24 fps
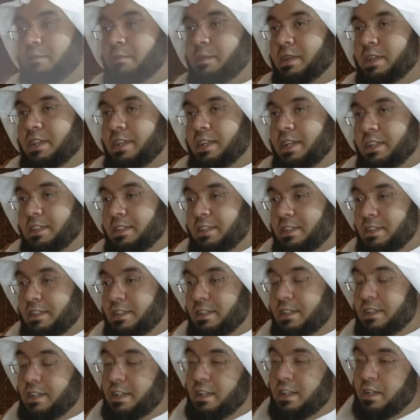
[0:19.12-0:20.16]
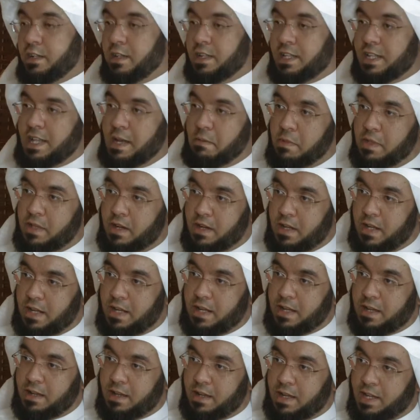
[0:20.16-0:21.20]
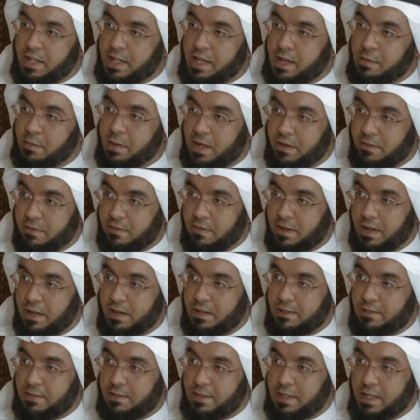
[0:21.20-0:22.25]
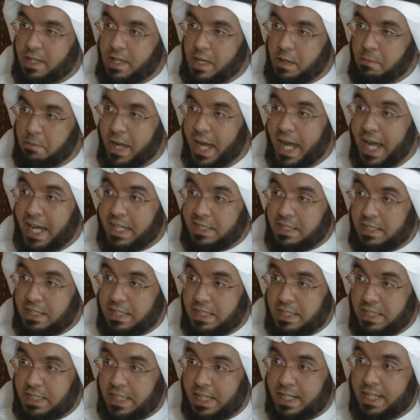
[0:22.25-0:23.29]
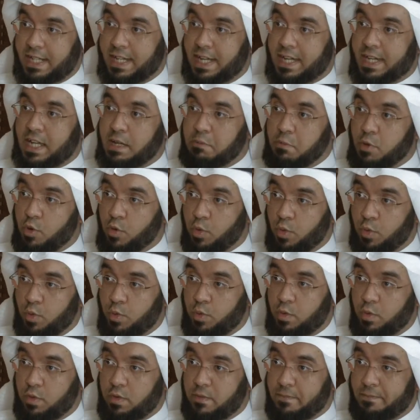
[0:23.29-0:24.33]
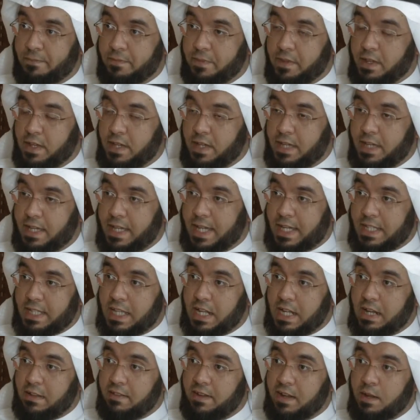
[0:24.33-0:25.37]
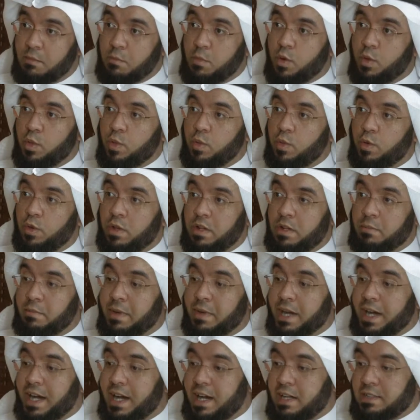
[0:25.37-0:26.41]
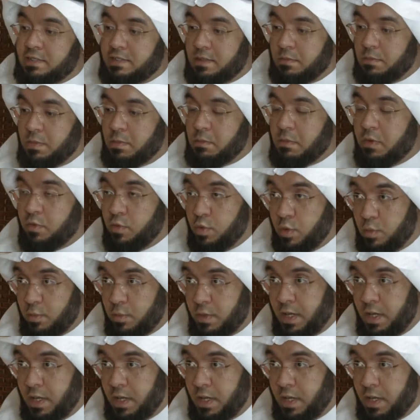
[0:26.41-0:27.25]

بين يعني كتاب مثلا كتاب قفال محاسن الشريعة كموضوع يختلف عن موضوع المقاصد بالمفهوم